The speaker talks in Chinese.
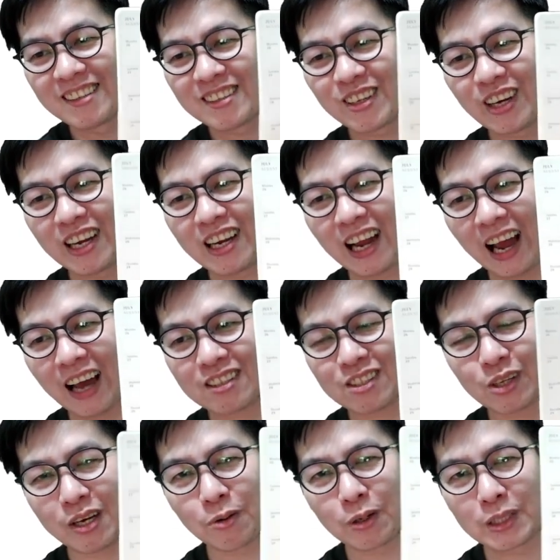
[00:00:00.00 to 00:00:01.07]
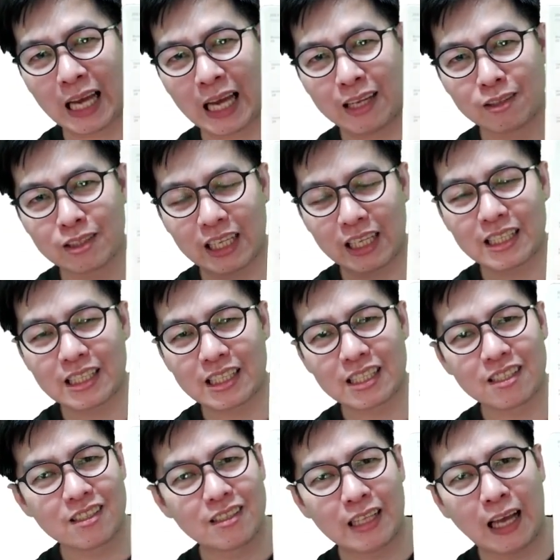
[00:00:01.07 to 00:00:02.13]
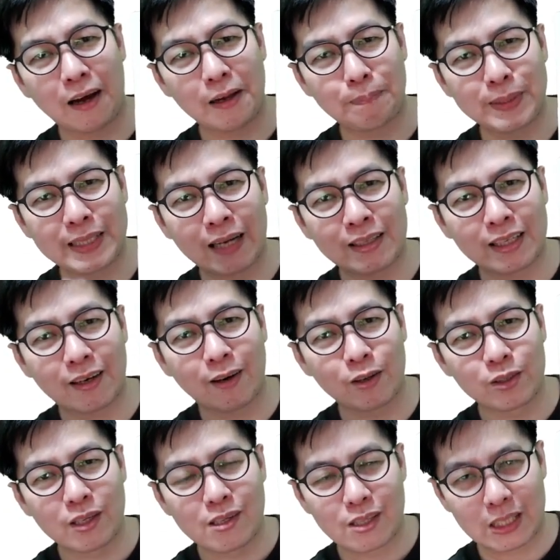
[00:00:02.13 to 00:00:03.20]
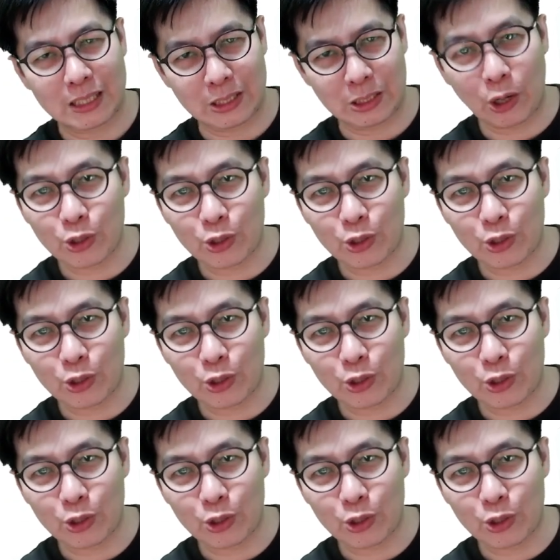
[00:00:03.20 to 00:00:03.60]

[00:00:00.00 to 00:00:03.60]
对啊，所以我现在用电子，然后也比较能够手